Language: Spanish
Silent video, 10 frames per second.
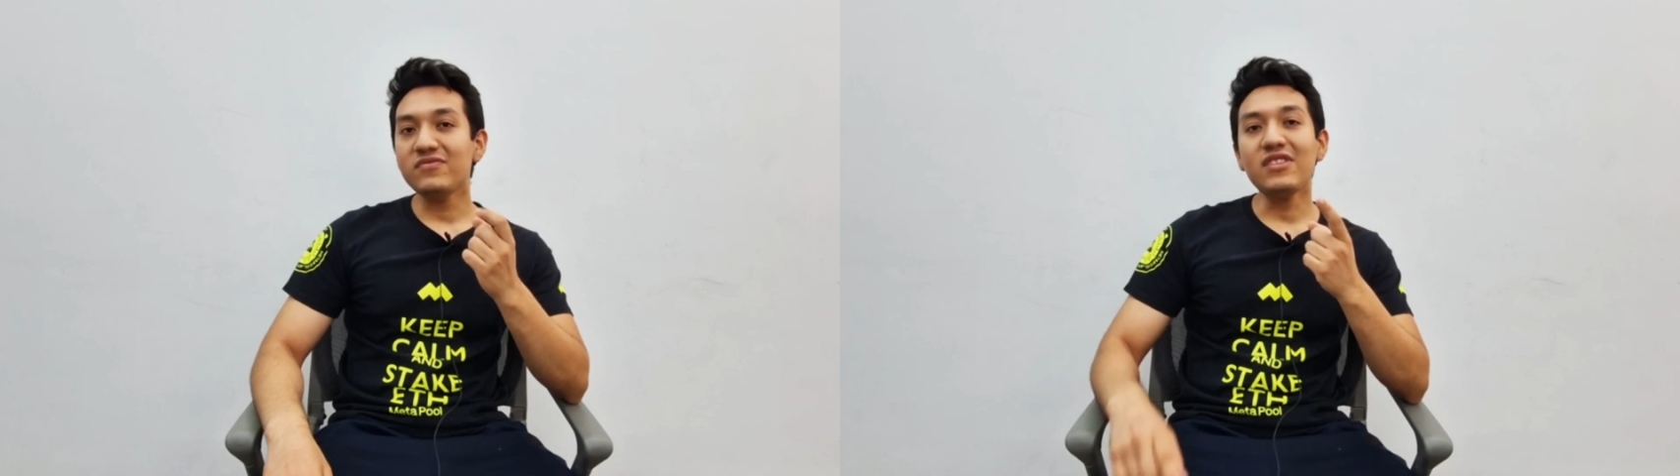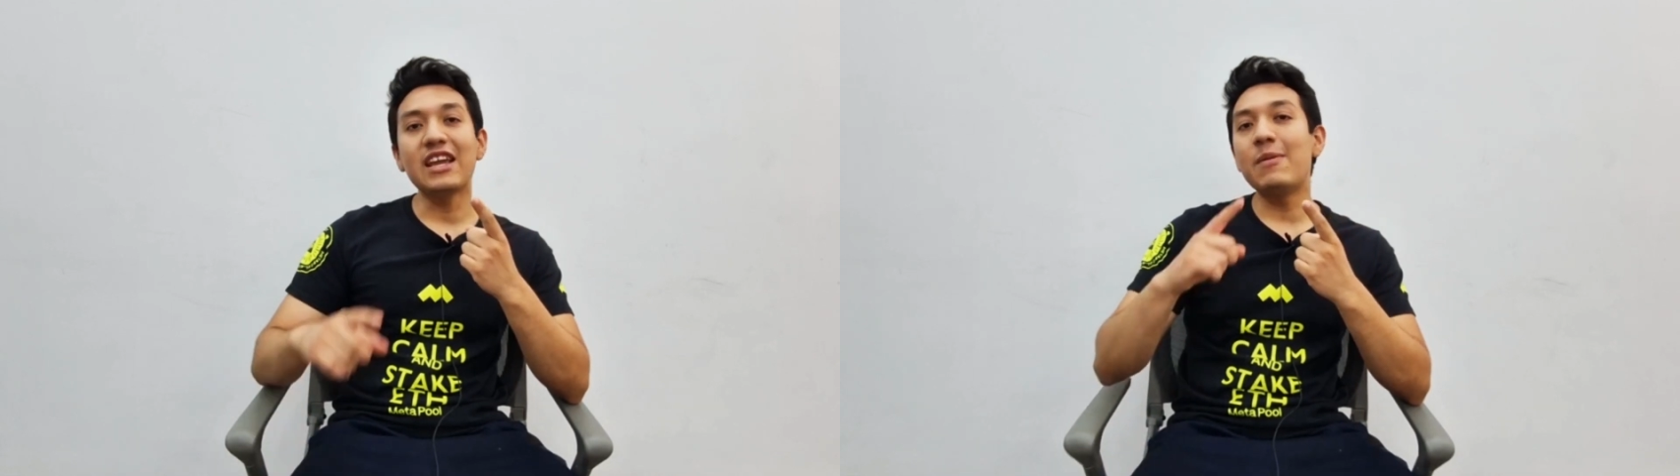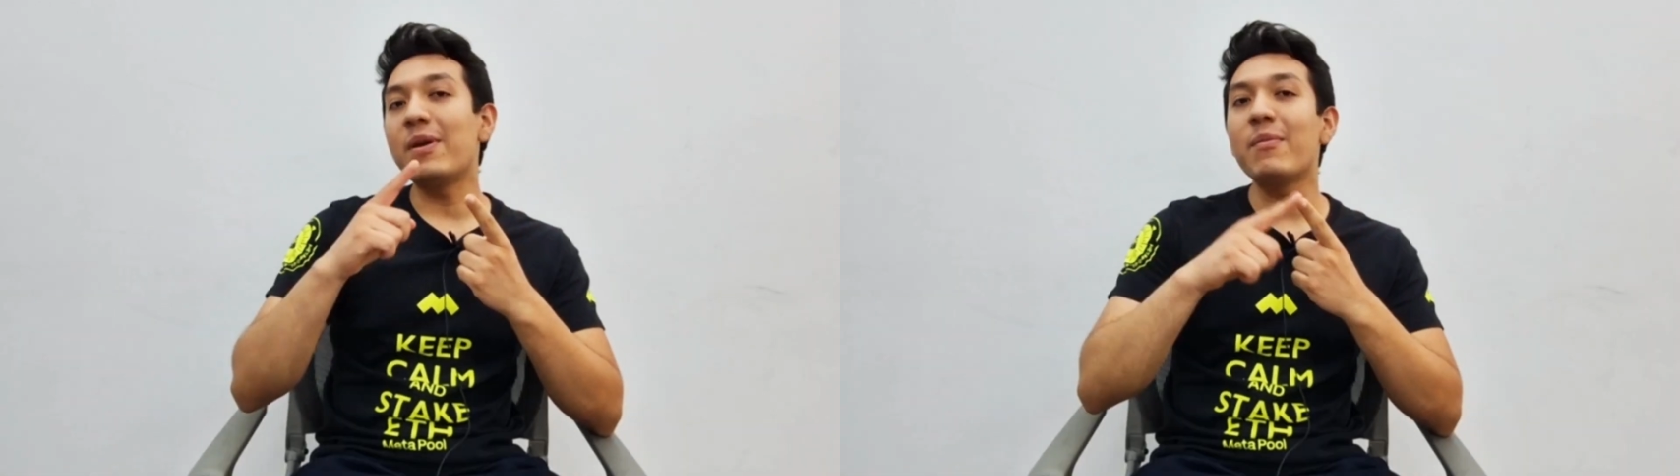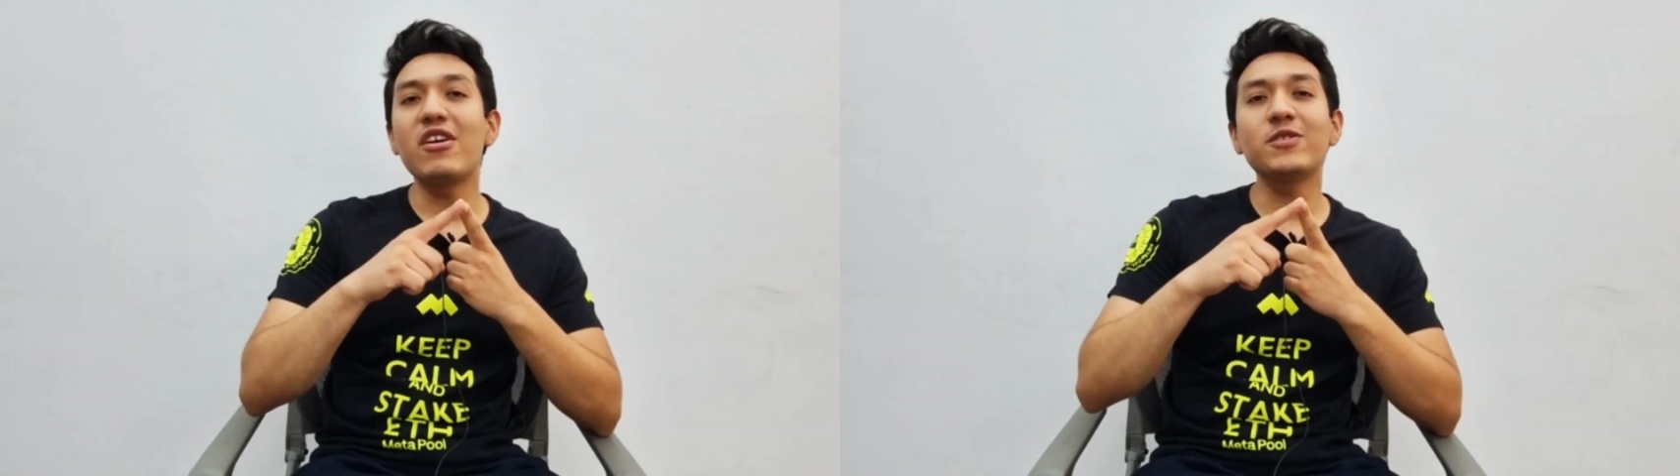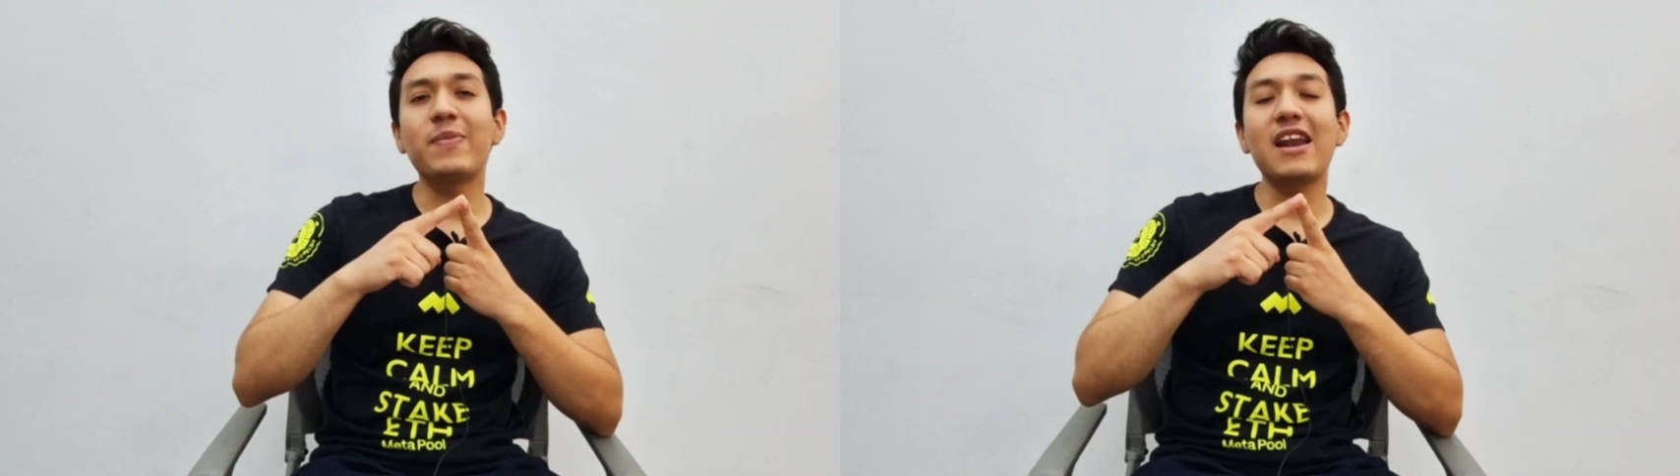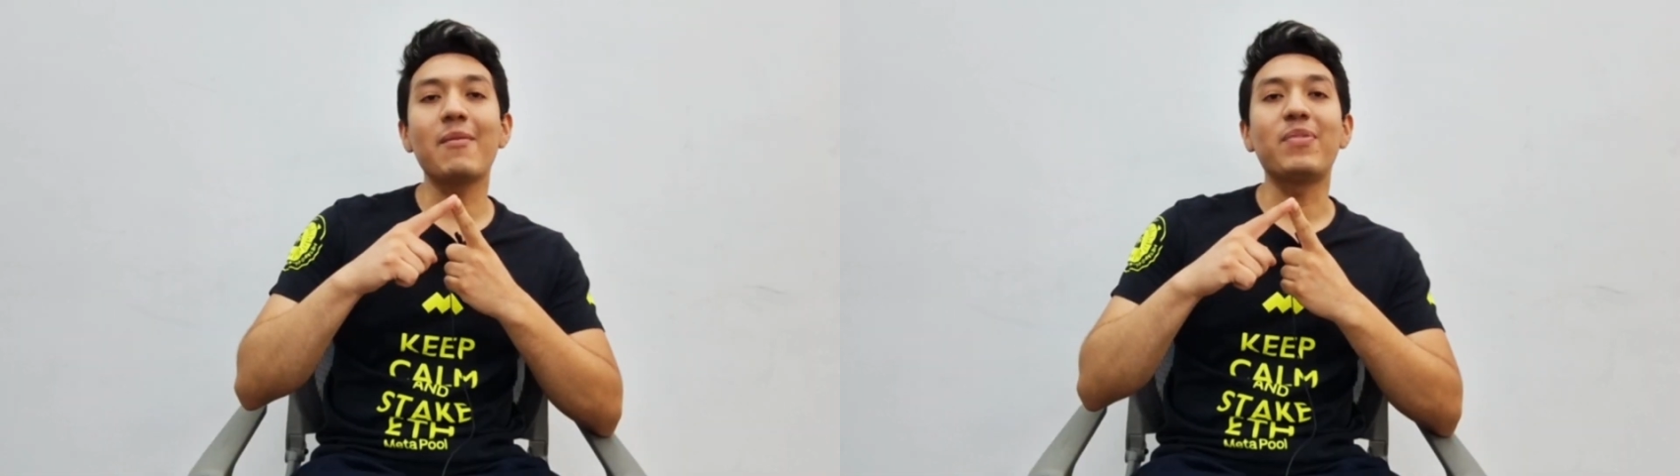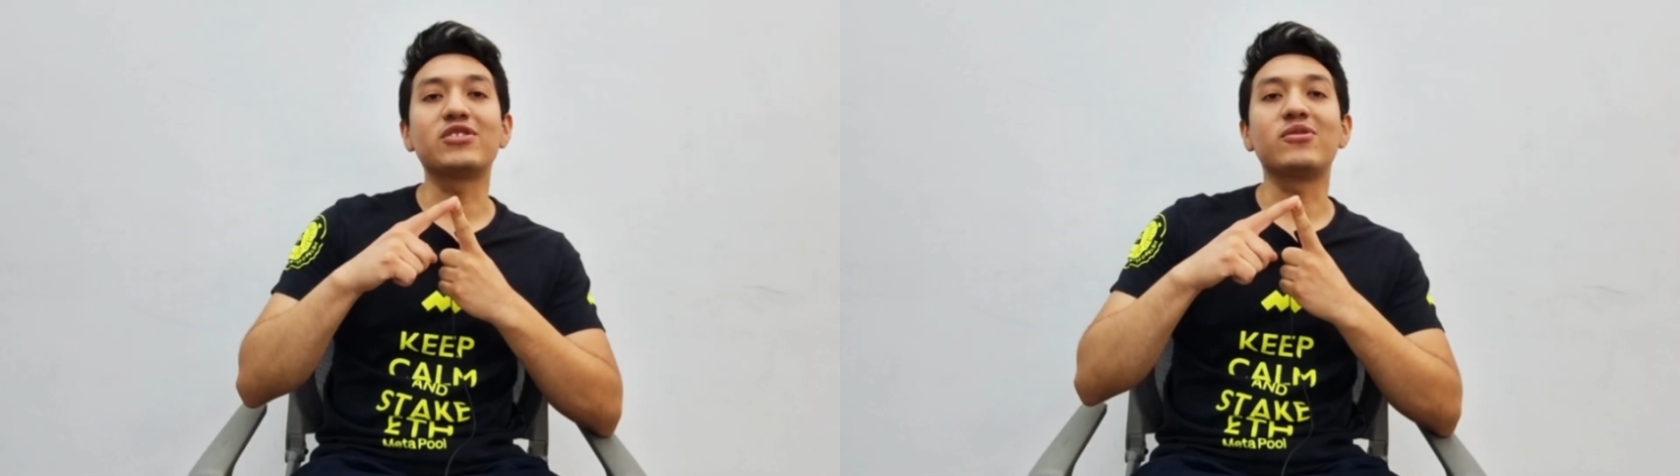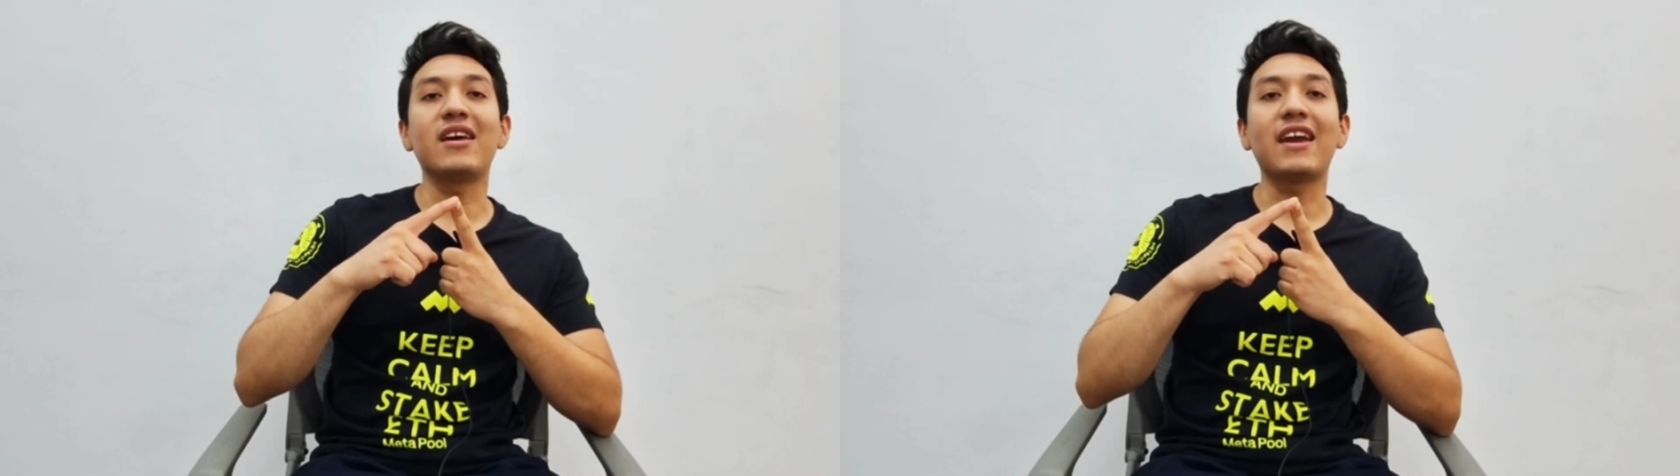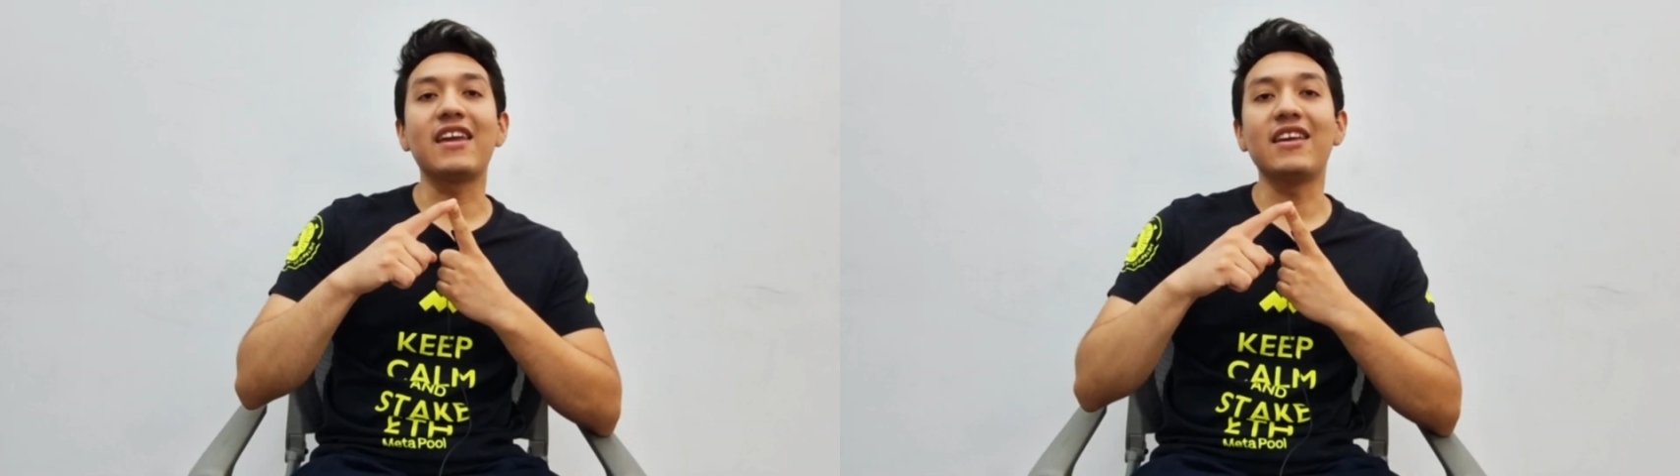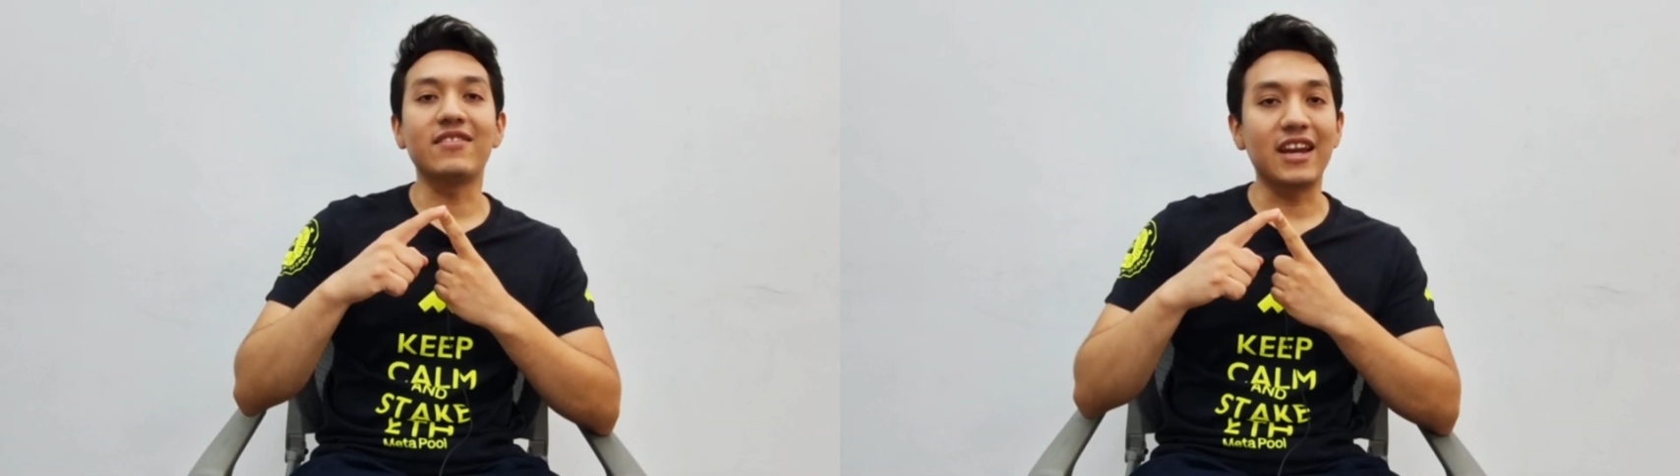El primero es para la persona que ya
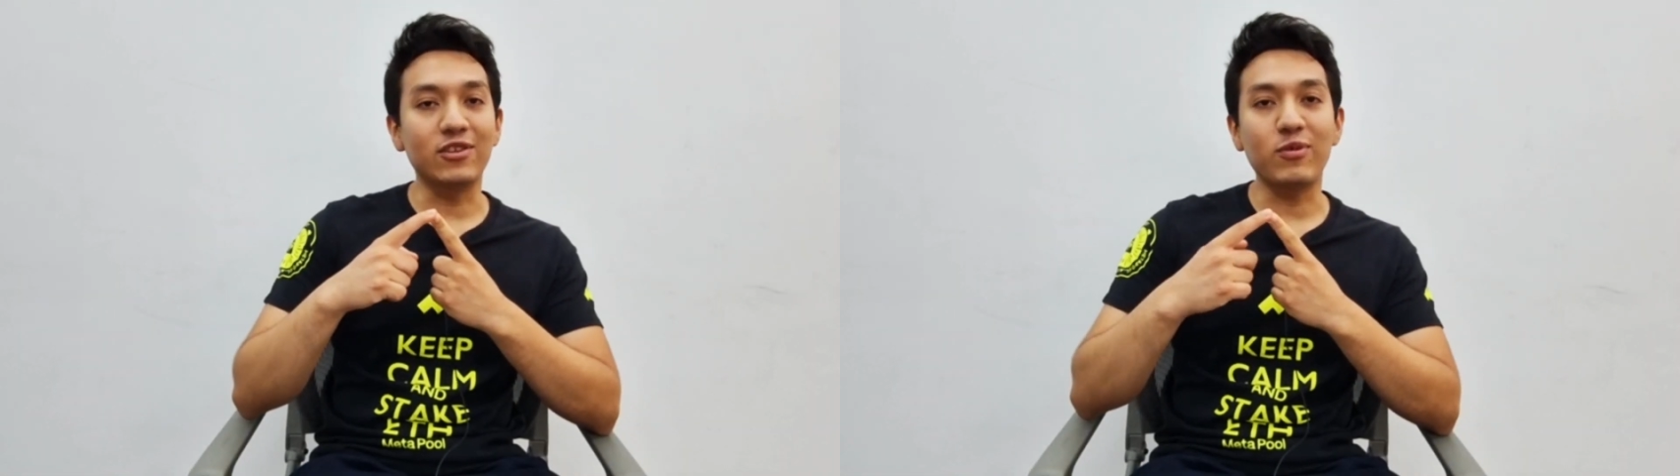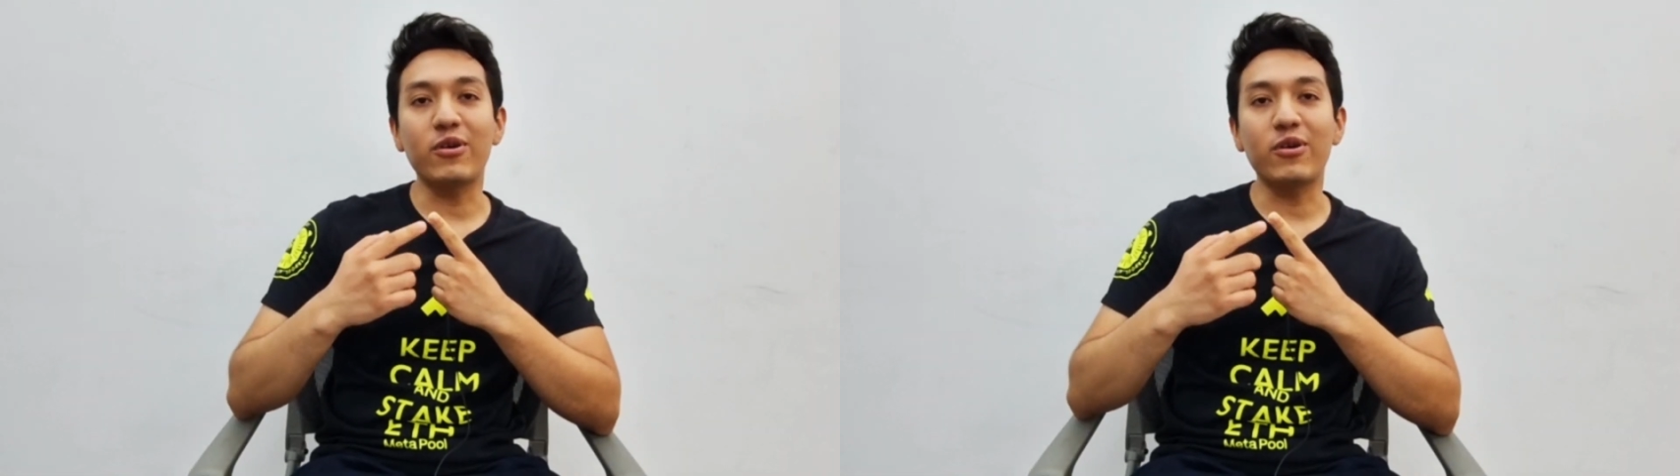interactúa